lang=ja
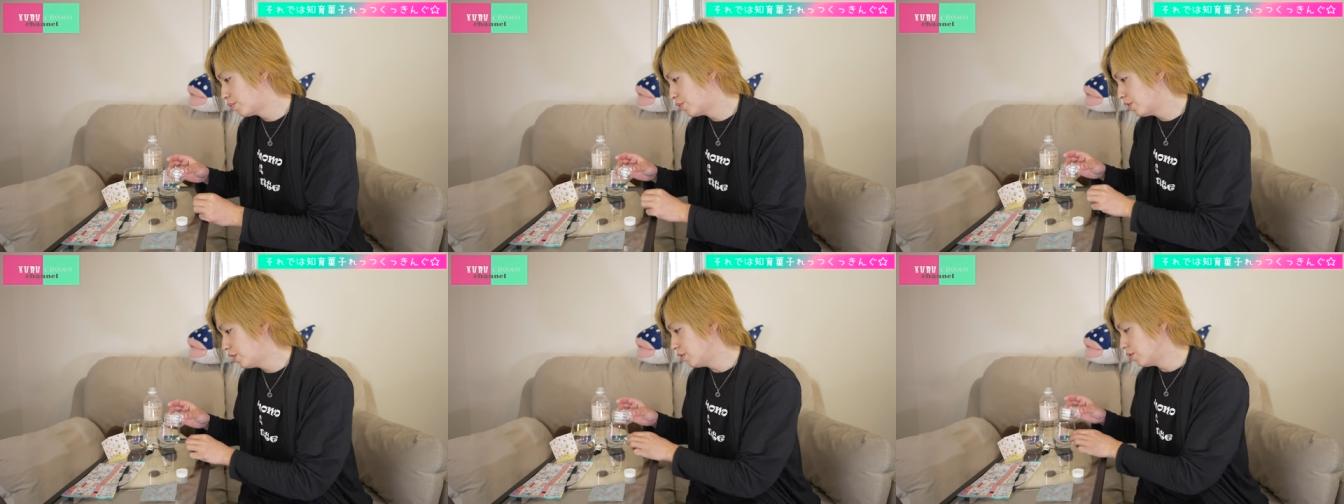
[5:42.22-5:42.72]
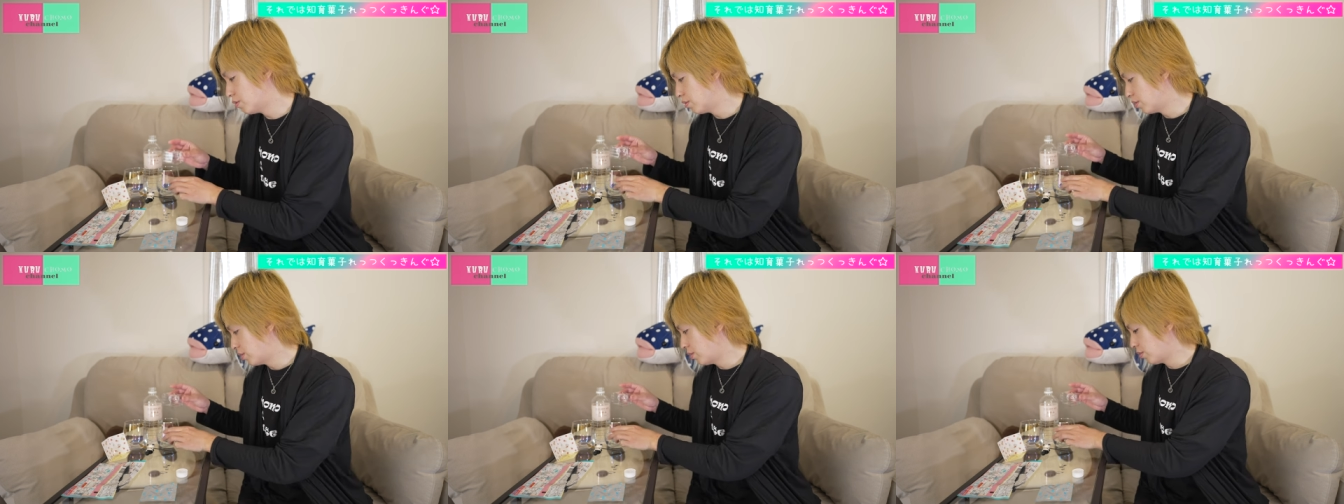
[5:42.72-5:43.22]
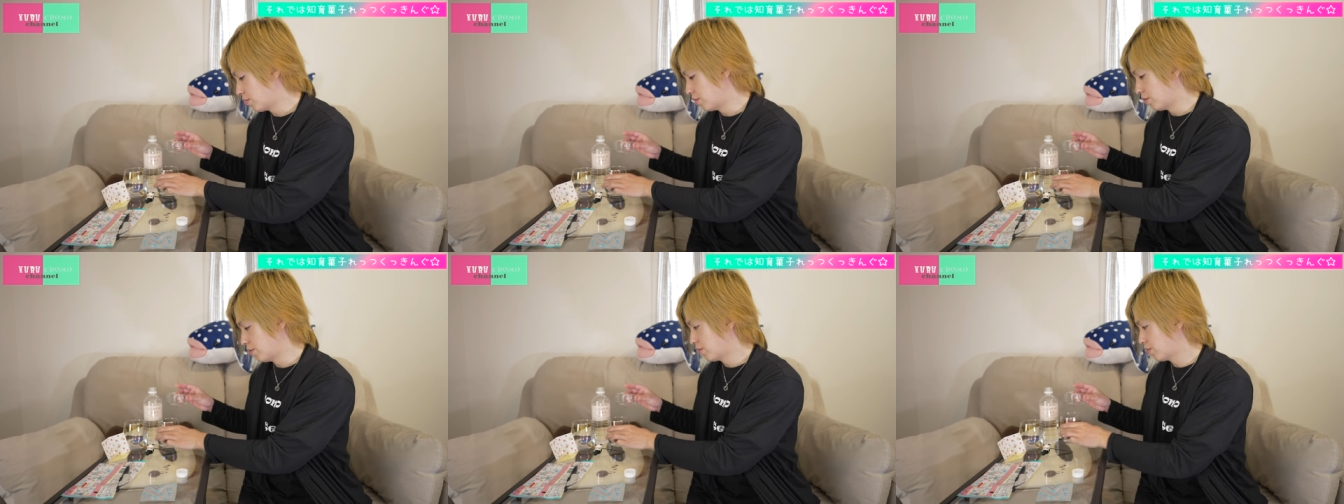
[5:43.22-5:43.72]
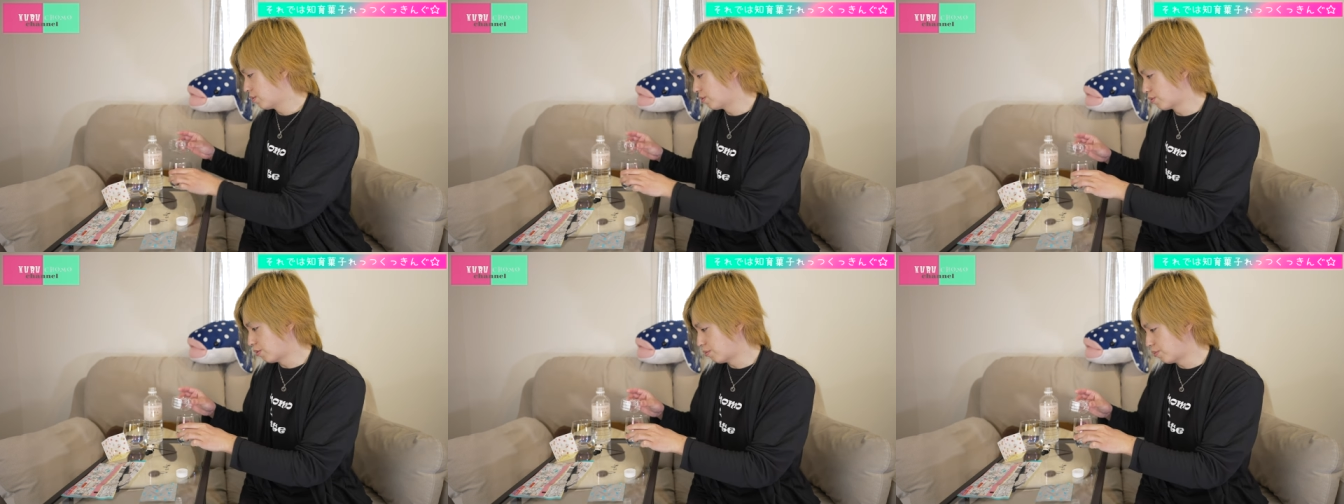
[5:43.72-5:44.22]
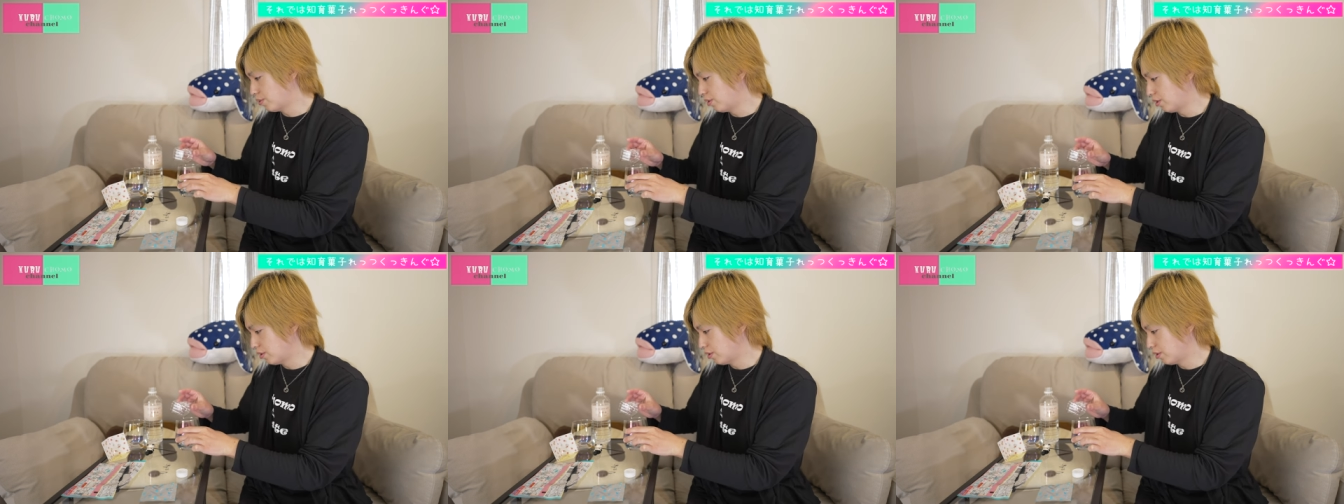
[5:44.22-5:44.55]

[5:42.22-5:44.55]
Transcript: プに移しておく。このコップに移